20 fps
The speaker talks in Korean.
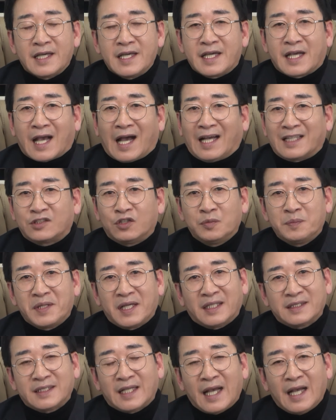이
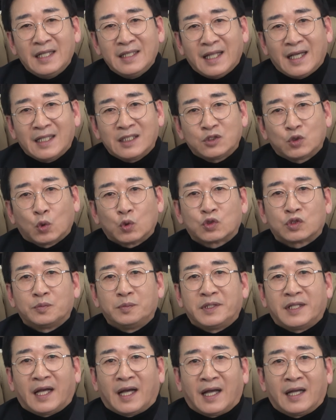가성비가 상당히
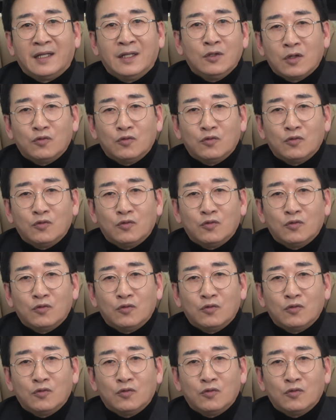좋습니다.